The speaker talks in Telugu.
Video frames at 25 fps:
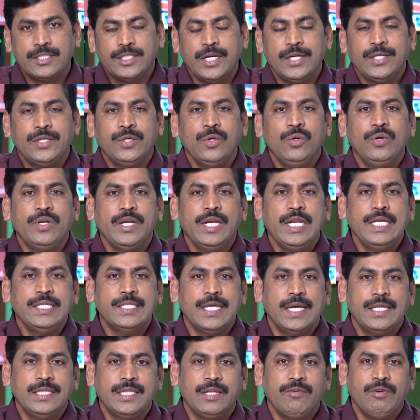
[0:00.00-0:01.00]
షెడ్యూల్ రిలీజ్
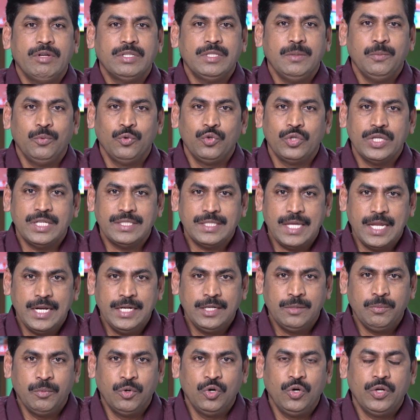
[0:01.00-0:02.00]
అయిన తర్వాత పూర్తిగా
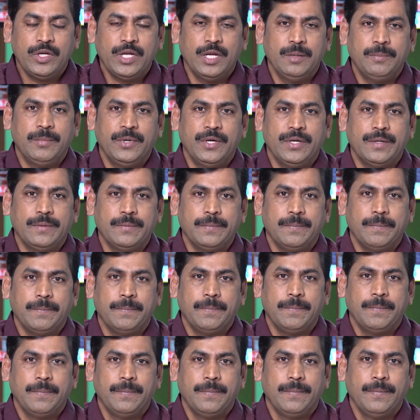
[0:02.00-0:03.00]
సైలెంట్ మోడ్లోకి వెళ్ళిపోయారు
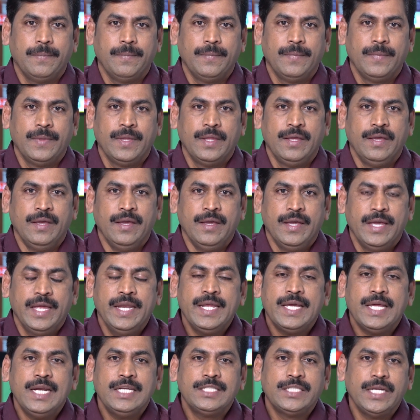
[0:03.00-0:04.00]

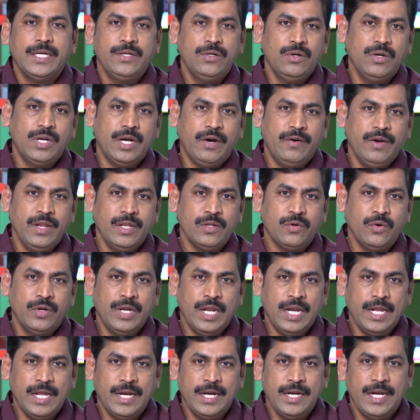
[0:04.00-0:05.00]
ఎన్నికల షెడ్యూల్ రావడానికి ఒక
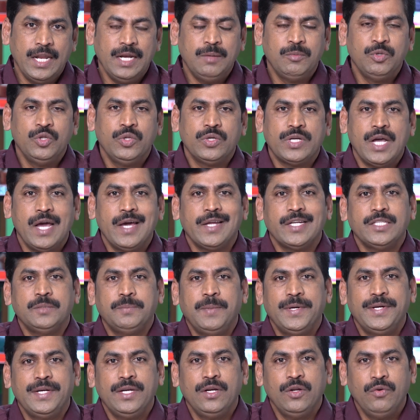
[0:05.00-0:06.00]
నెల రెండేళ్ల ముందు కాంగ్రెస్
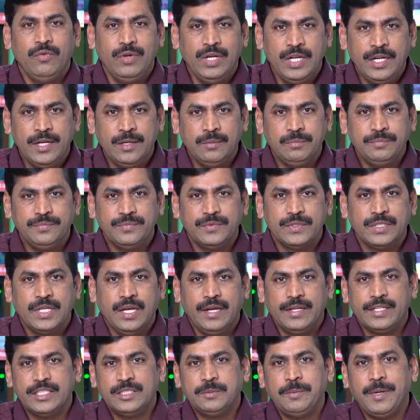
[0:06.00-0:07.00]
పార్టీలో విలీనం
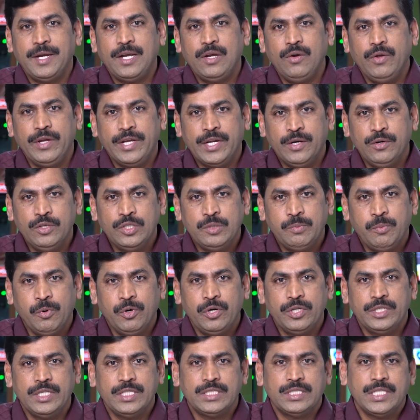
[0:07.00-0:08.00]
కాంగ్రెస్ పార్టీలో ఇక్కడి నుంచి
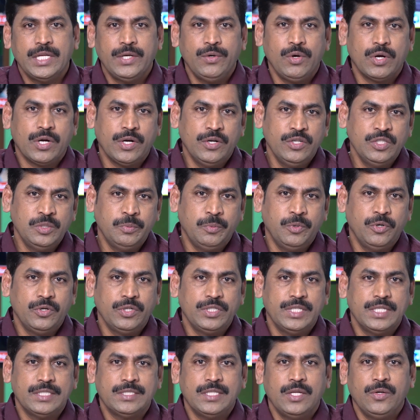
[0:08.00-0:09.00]
పోటీ చేస్తారు అక్కడి నుంచి పోటీ
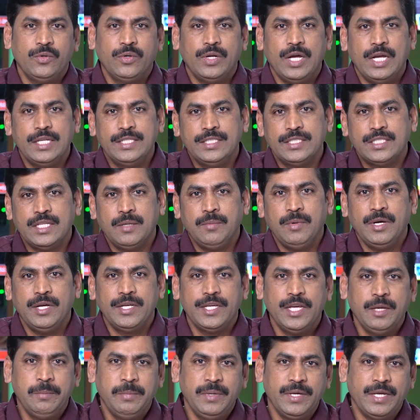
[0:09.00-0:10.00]
చేస్తారు రాజ్యసభ
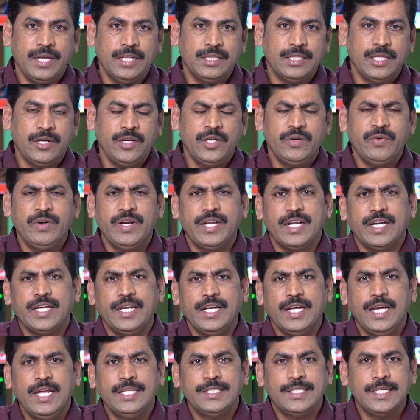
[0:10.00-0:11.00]
ఏపీకి వెళ్తారు ఇటువంటి
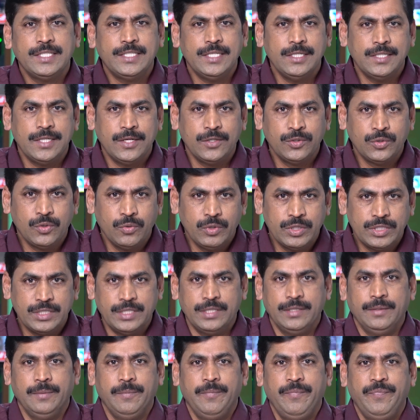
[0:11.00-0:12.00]
రకరకాల చర్చలు జరుగుతూ
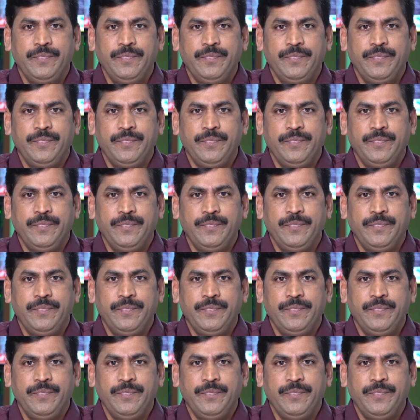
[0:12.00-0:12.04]
వచ్చాయి